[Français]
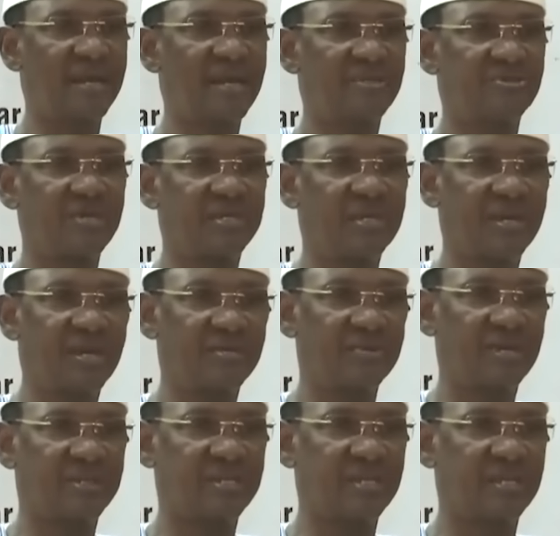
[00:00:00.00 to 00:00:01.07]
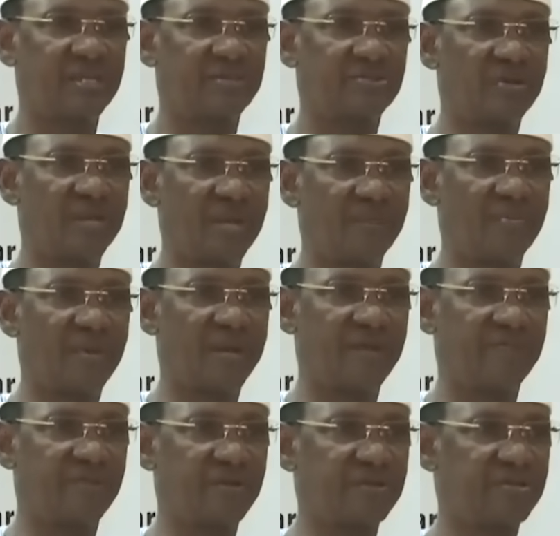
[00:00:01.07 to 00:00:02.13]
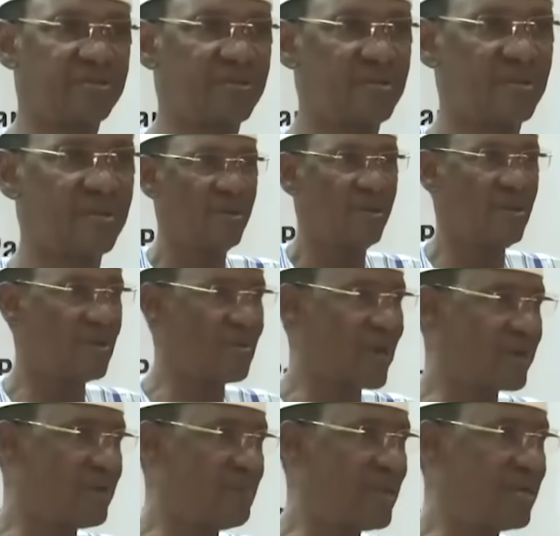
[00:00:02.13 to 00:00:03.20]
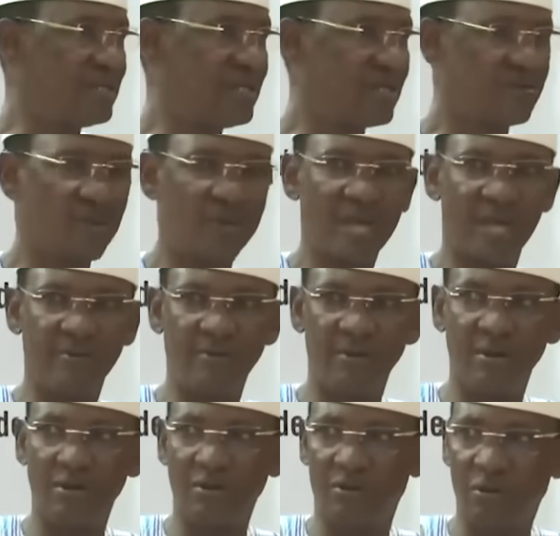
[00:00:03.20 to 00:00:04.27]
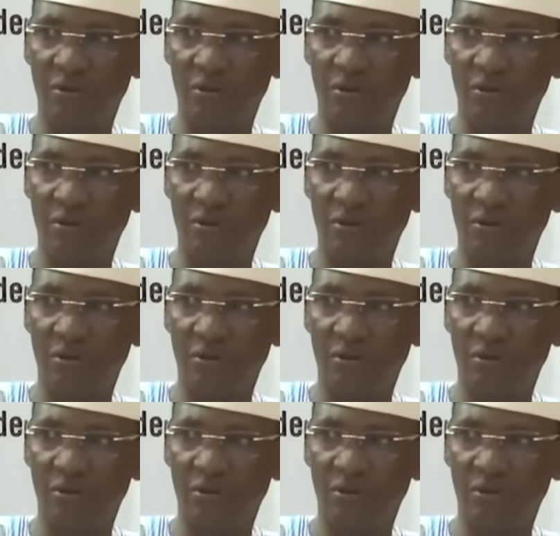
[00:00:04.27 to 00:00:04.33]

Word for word: relations internationales, c'est une question de rapport de force. Le roi de Belgique, on lui a donné le